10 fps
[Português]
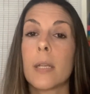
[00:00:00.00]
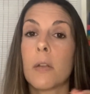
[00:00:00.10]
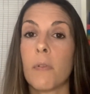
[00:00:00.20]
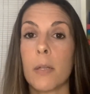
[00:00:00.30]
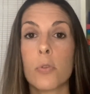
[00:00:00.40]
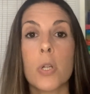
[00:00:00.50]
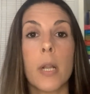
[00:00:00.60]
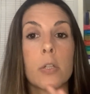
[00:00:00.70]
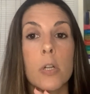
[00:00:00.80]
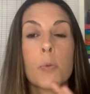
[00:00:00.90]
derivados de
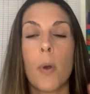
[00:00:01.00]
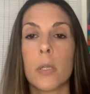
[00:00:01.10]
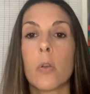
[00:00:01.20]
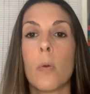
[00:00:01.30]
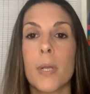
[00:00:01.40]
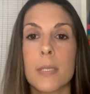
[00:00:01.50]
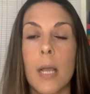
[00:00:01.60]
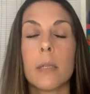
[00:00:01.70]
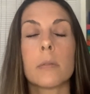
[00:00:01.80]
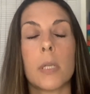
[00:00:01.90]
leite, eles podem
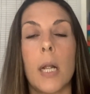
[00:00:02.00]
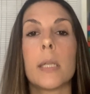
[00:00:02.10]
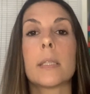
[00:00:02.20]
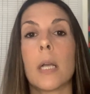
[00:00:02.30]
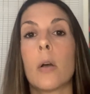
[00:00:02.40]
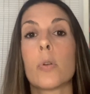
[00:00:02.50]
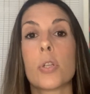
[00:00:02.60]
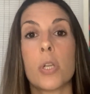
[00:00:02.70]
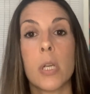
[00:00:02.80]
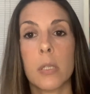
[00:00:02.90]
começar a entrar ali na
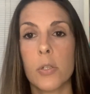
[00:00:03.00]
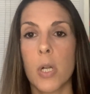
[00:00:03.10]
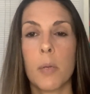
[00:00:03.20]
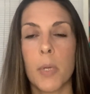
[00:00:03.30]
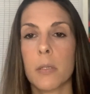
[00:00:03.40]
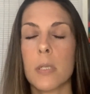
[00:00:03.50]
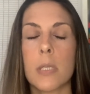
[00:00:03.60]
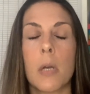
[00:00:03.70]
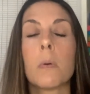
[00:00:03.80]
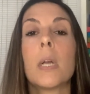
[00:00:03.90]
rotina de
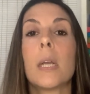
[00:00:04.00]
alimentação